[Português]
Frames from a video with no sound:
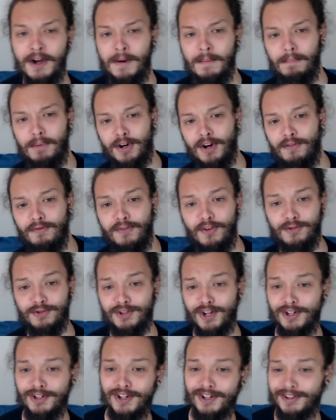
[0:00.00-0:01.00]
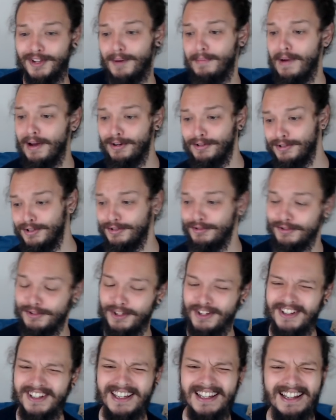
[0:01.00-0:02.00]
porque front-end é trabalho de não
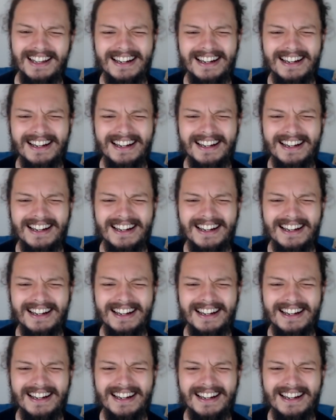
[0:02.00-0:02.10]
sei quem lá.